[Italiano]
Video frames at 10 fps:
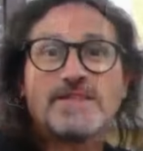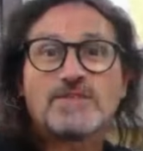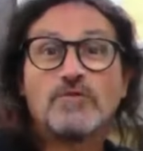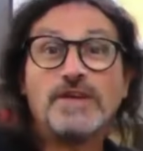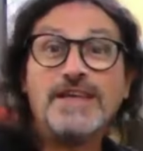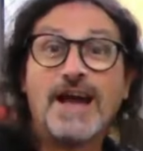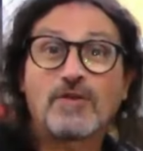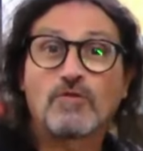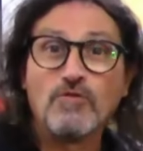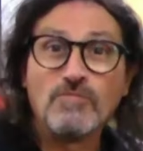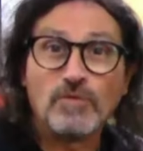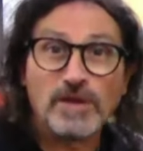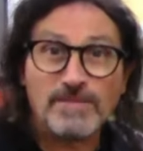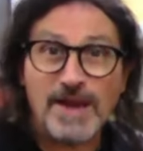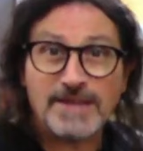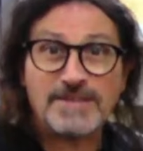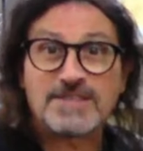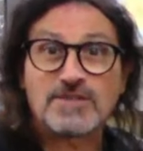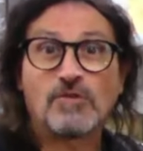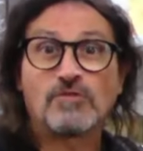spesso gli accumuli medi
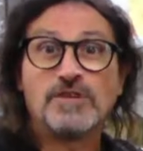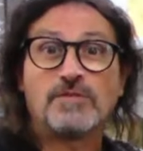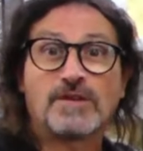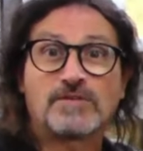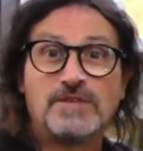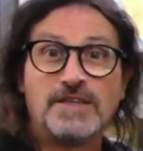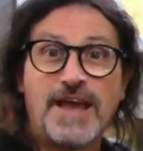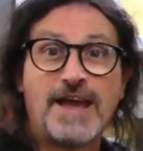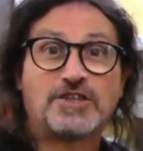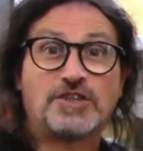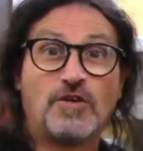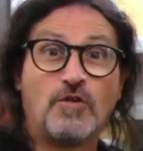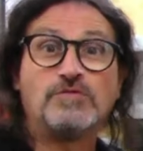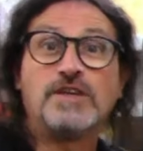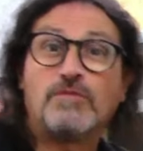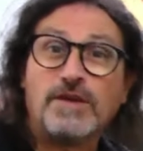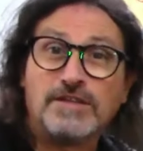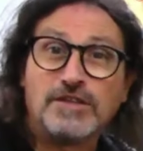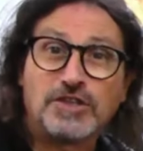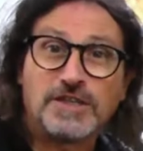sono di 10 o di
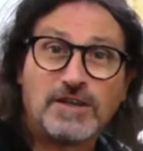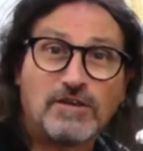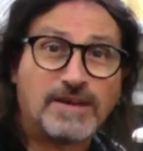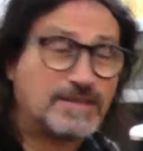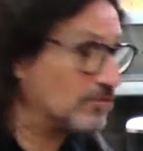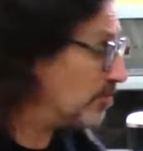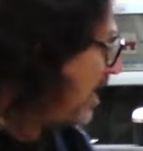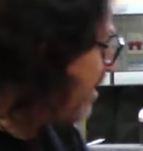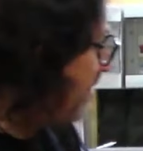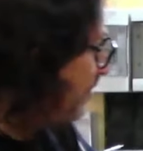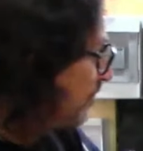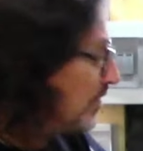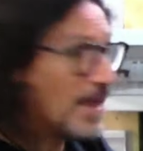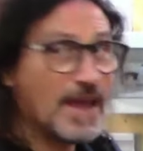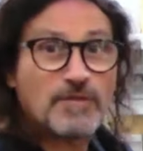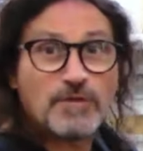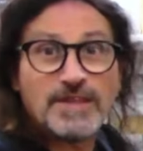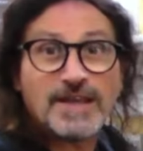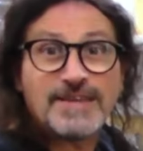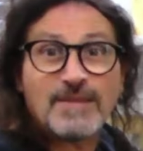15 kWh e
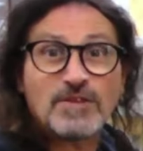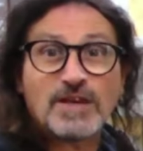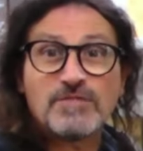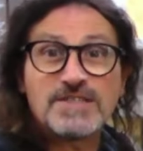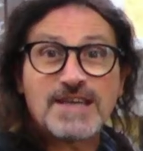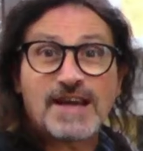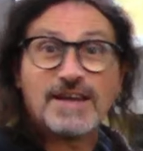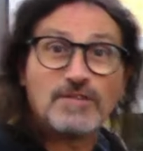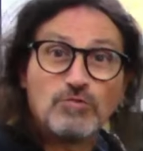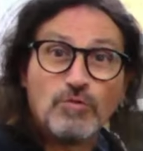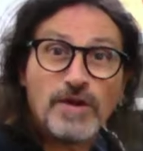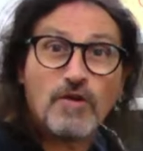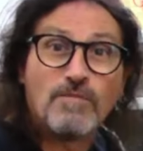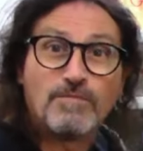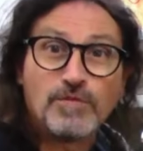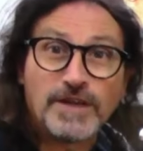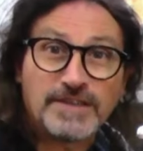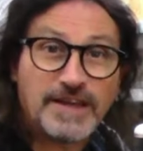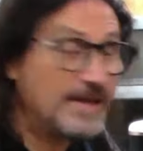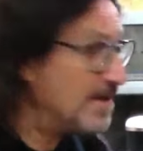quindi andiamo ad acquistarne due oppure
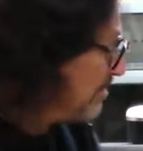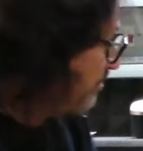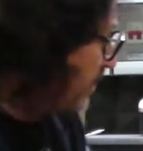tre